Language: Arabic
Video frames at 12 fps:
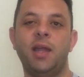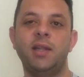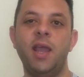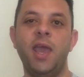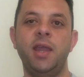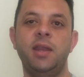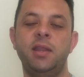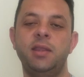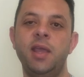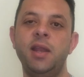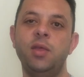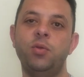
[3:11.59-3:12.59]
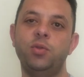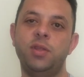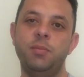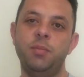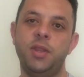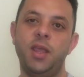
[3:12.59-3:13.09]
هتلاقي ان الديلي
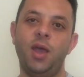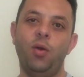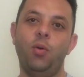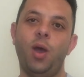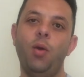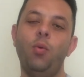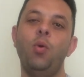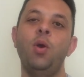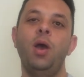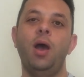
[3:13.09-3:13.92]
روتين بتاعه او